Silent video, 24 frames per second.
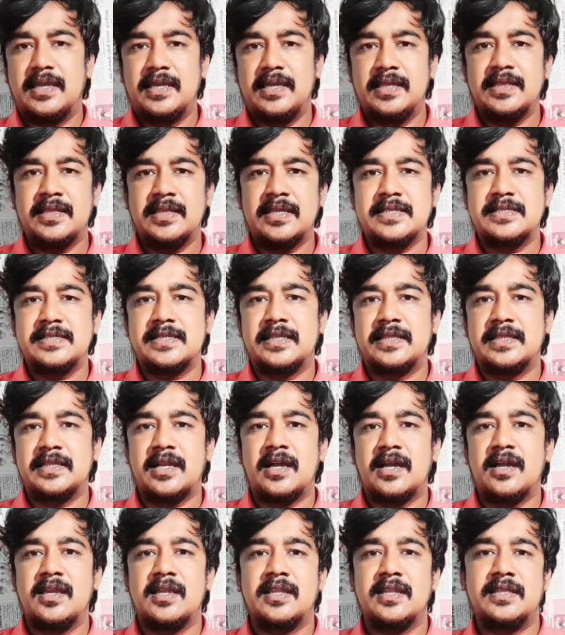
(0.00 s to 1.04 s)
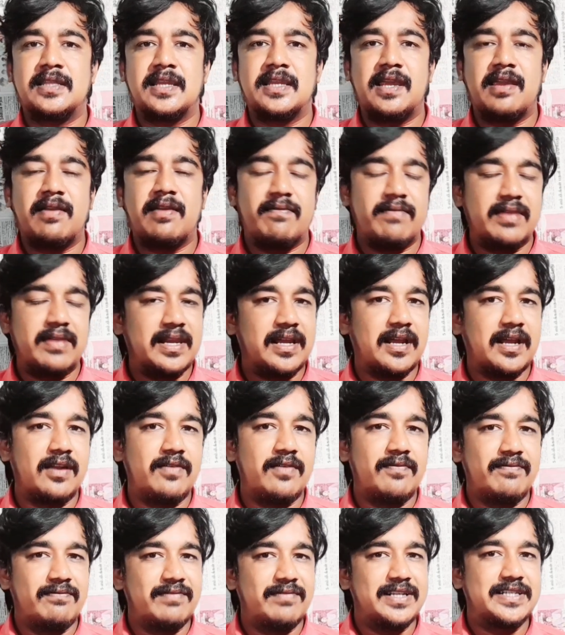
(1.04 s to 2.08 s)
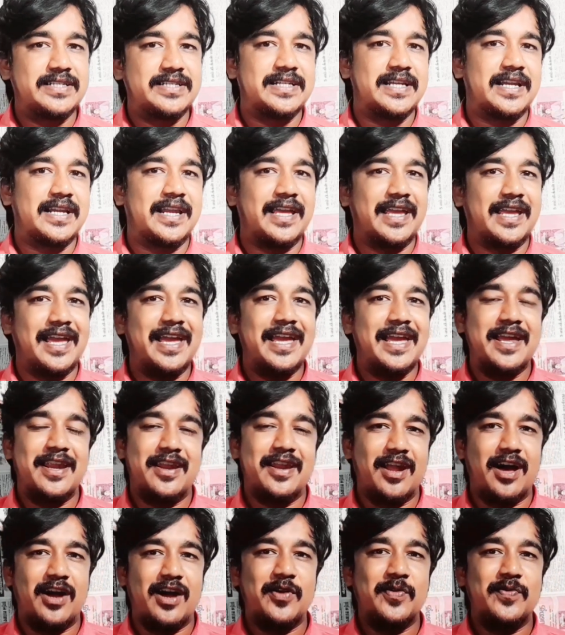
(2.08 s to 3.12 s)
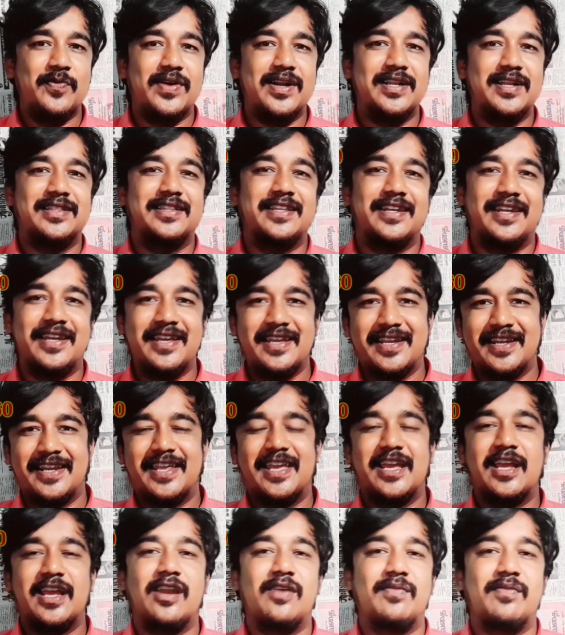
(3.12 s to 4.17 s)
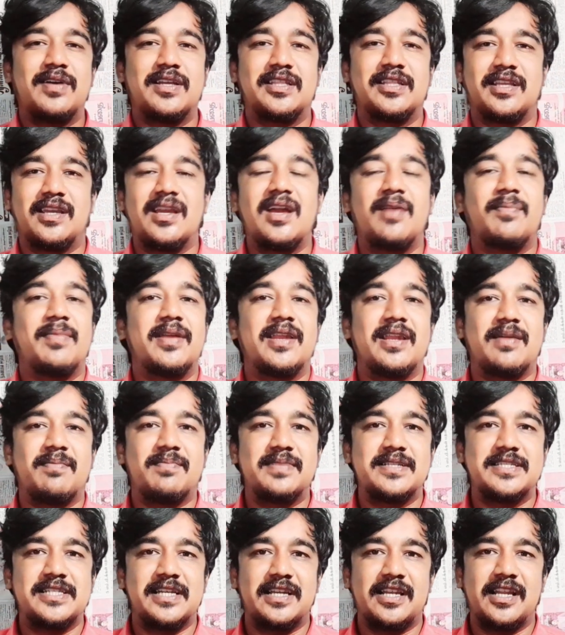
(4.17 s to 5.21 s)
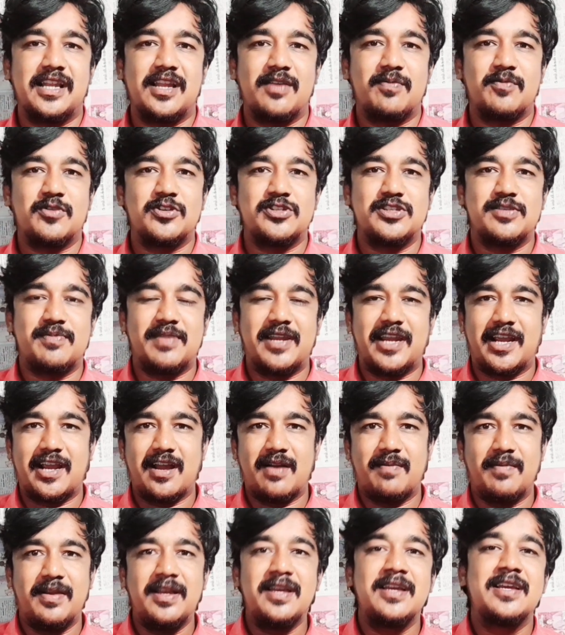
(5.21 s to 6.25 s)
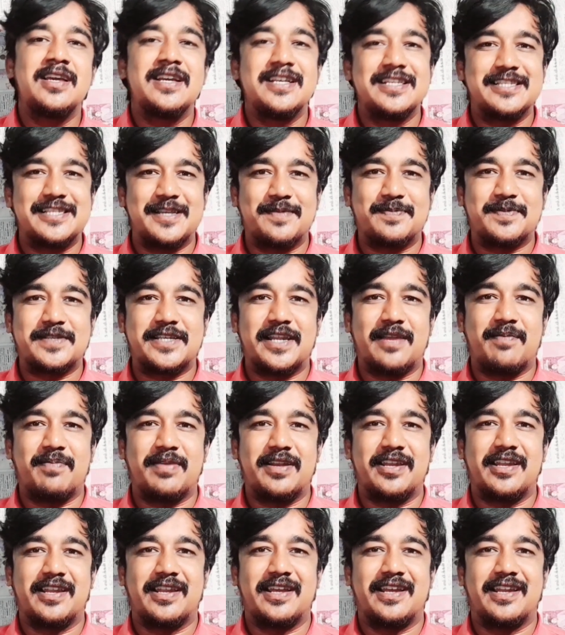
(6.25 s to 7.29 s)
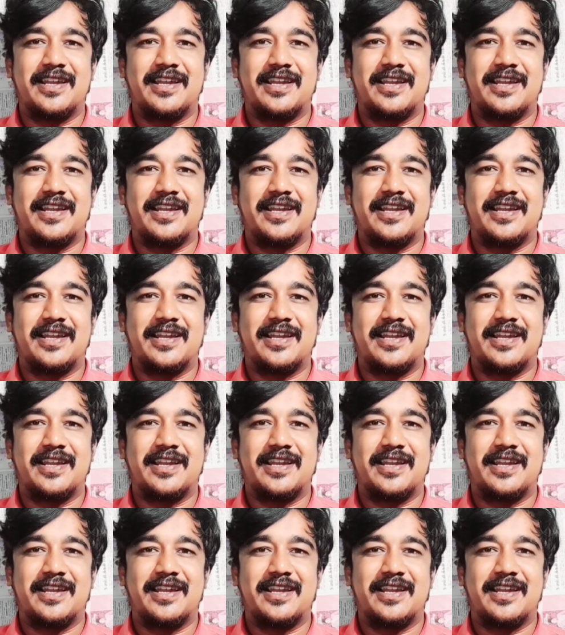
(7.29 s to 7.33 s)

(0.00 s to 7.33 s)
இந்த சந்திராயன் த்ரீ விண்கலம் வெற்றியடைய நானும் வாழ்த்துறேன் நீங்களும் வாழ்த்துங்க அப்படியே நம்ம சேனலையும் கொஞ்சம் மறக்காமல் சப்ஸ்கிரைப் பண்ணிடுங்க